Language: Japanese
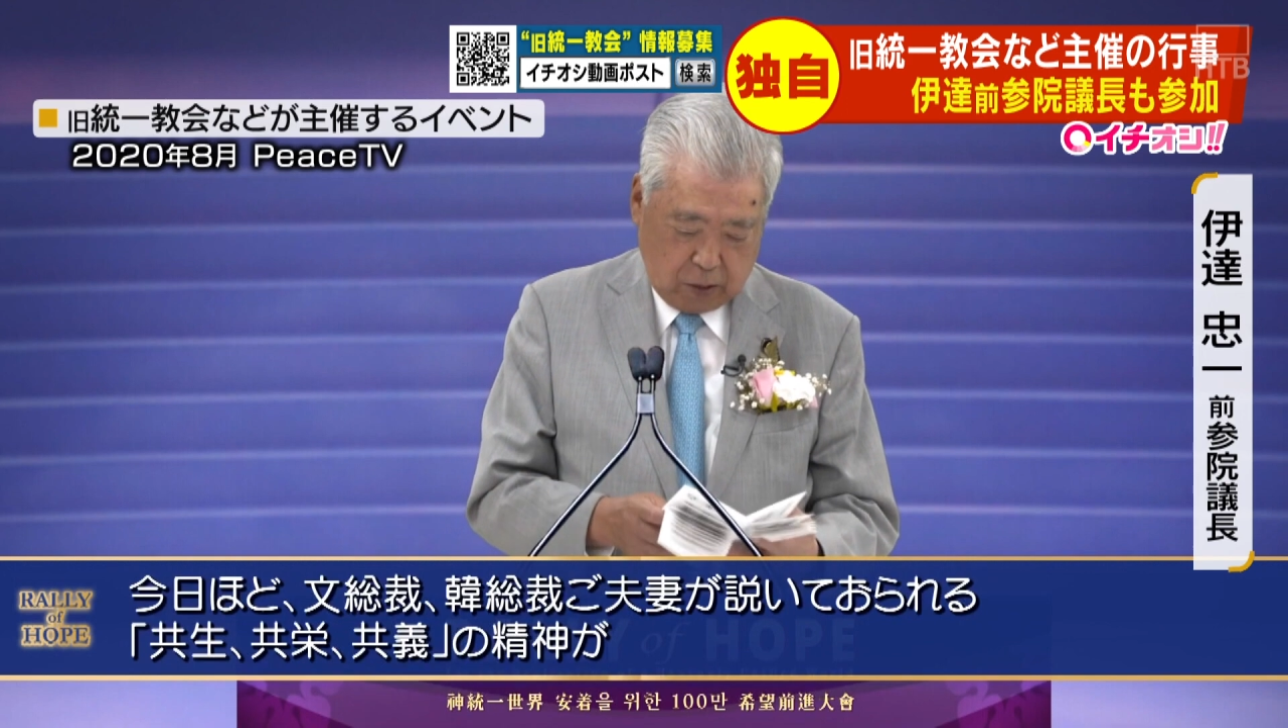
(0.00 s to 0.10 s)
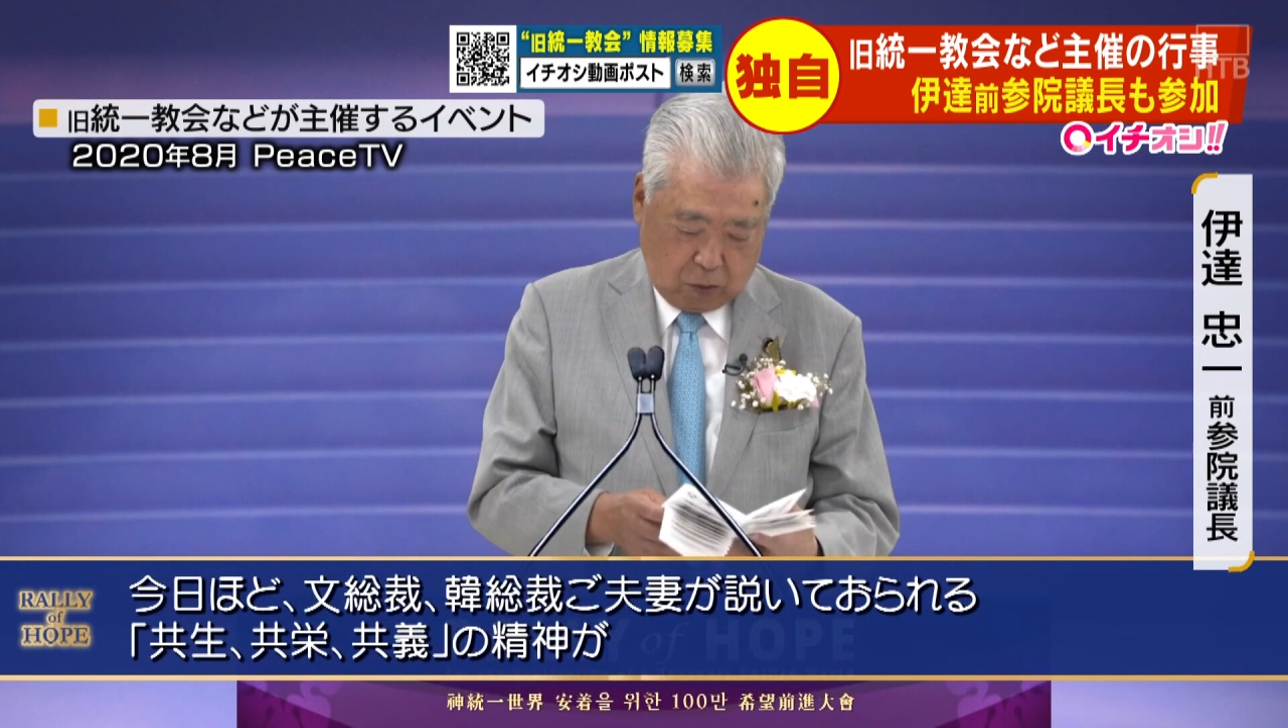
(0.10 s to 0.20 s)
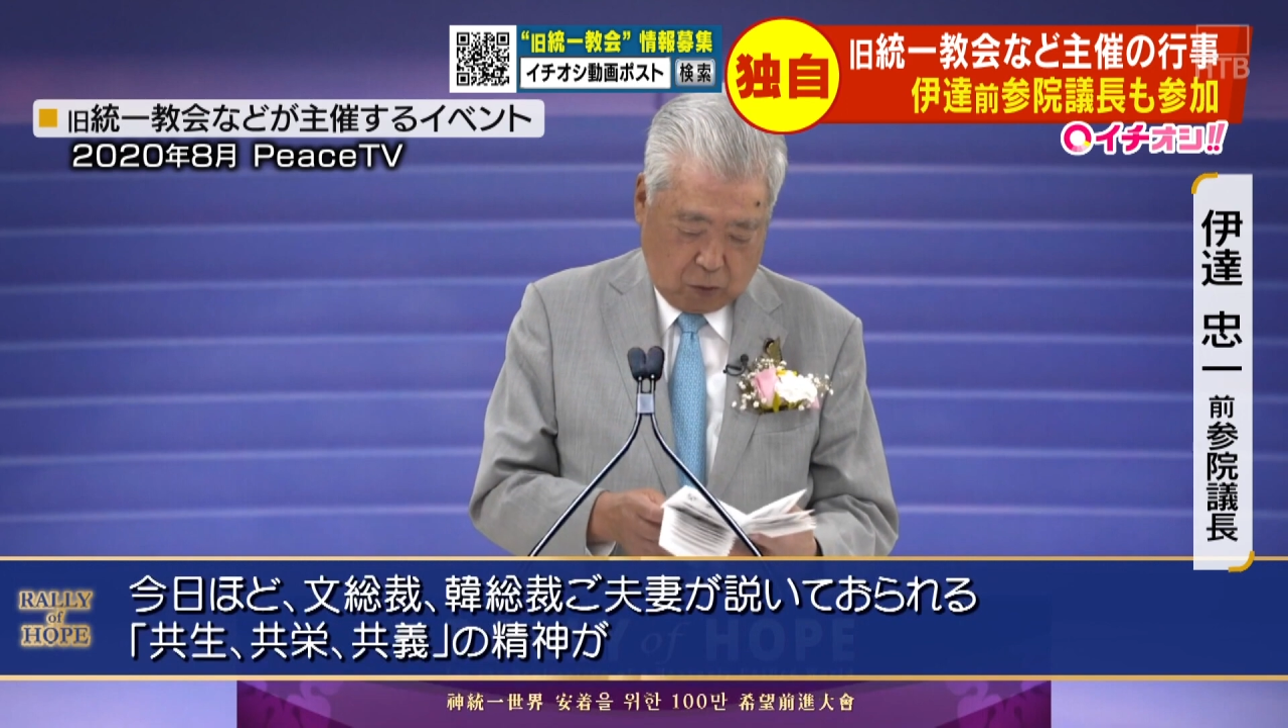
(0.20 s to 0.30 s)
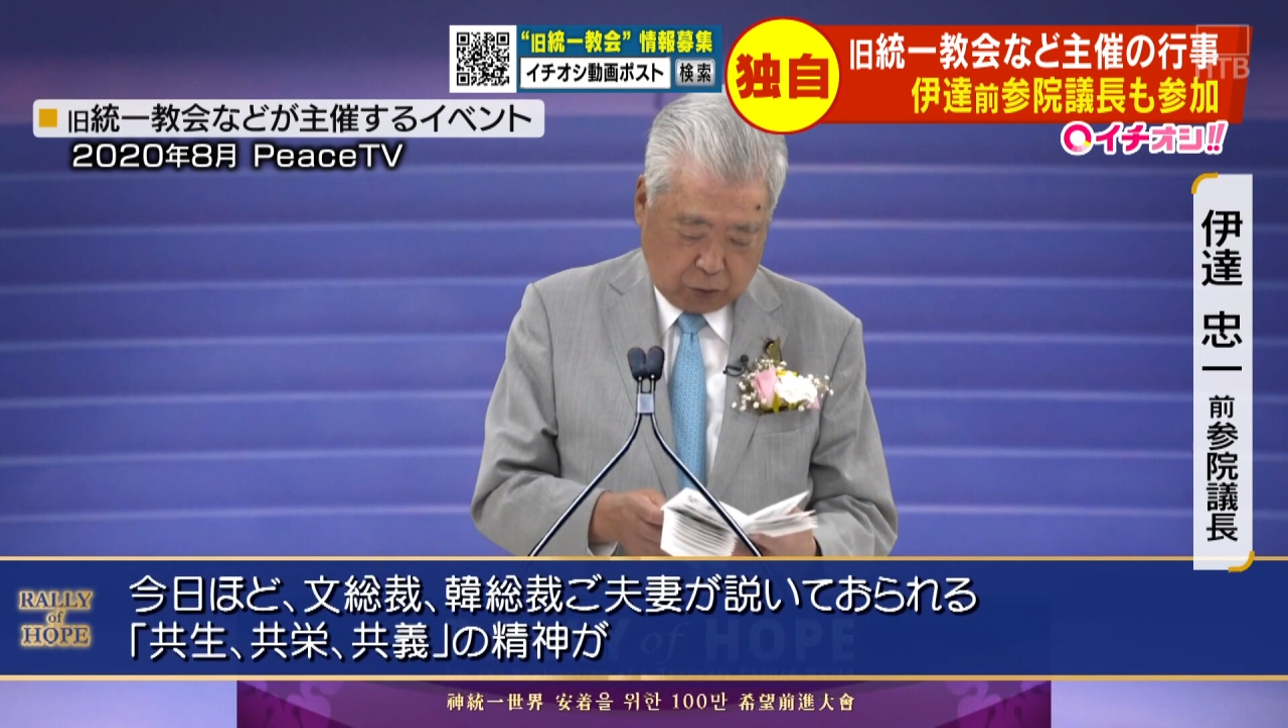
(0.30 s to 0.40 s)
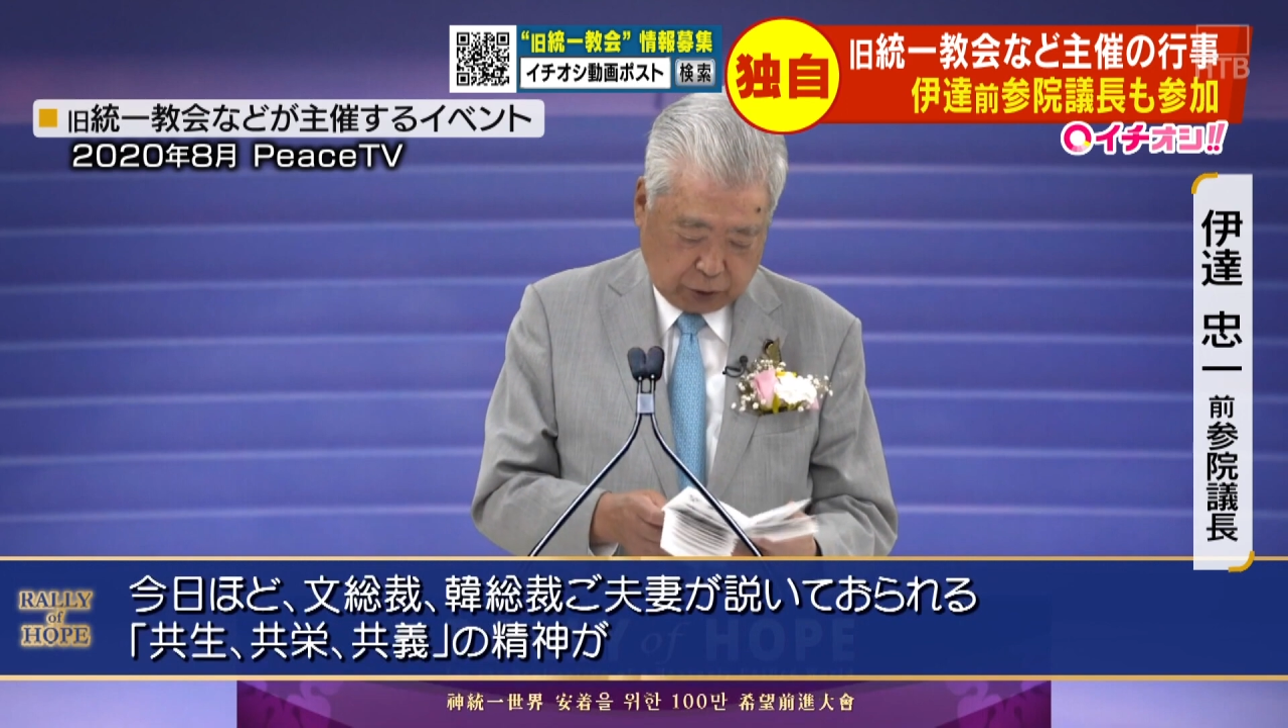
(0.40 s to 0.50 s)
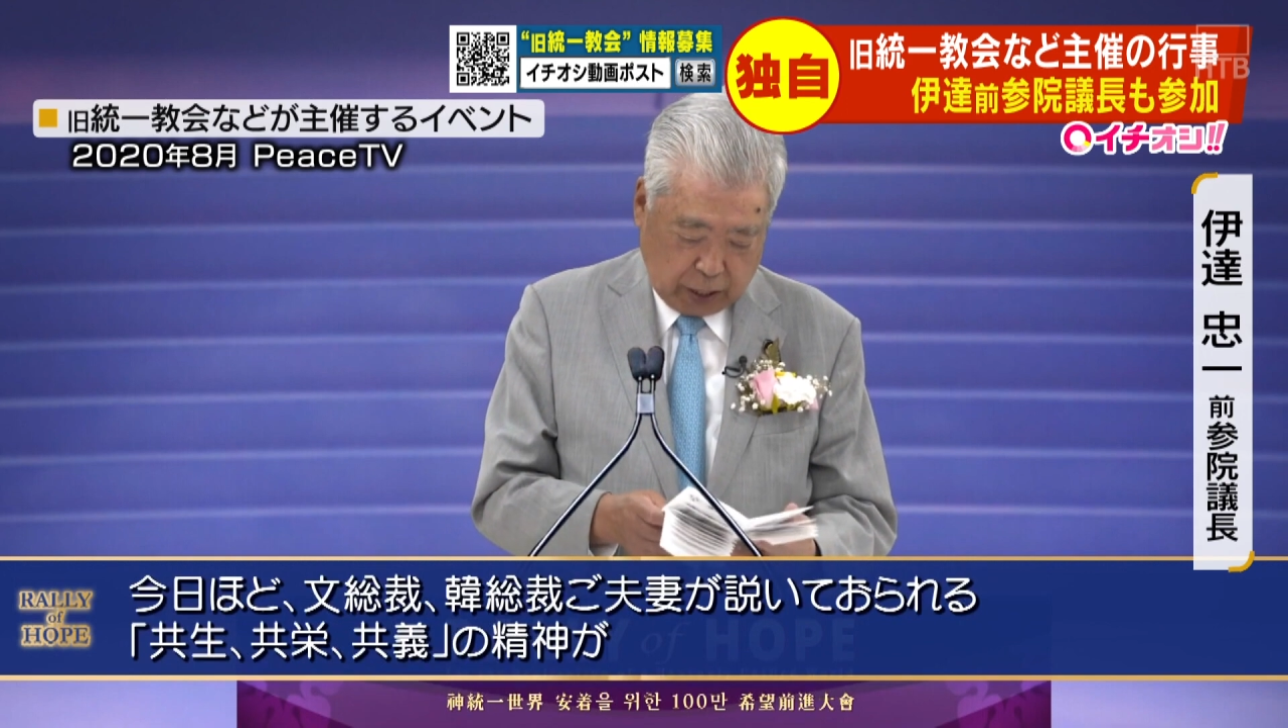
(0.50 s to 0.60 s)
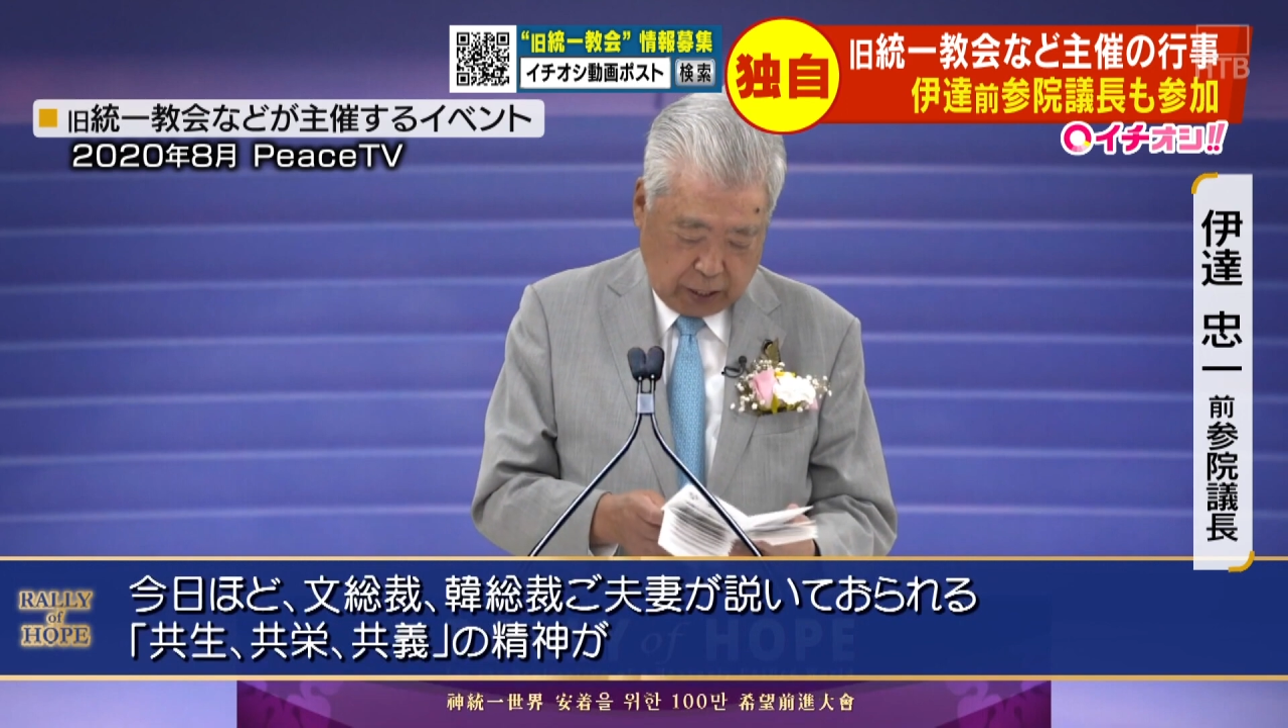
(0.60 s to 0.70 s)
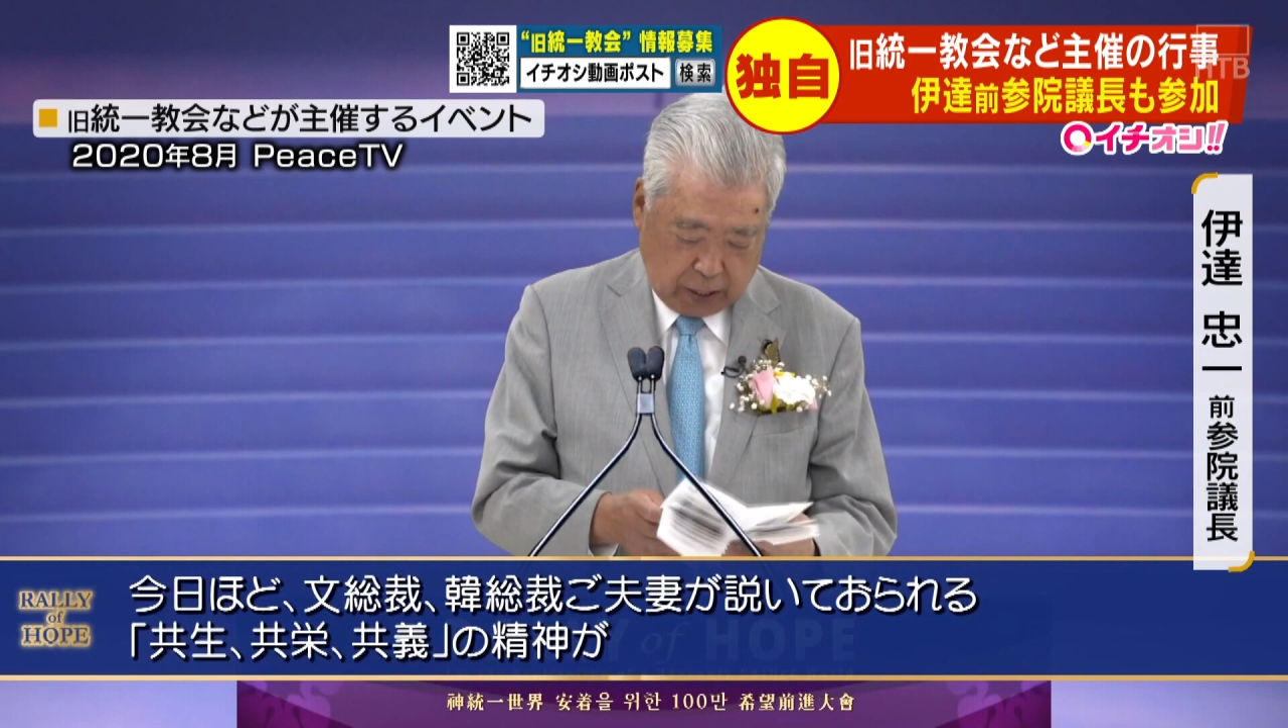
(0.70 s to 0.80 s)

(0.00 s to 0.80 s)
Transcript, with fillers: ご夫妻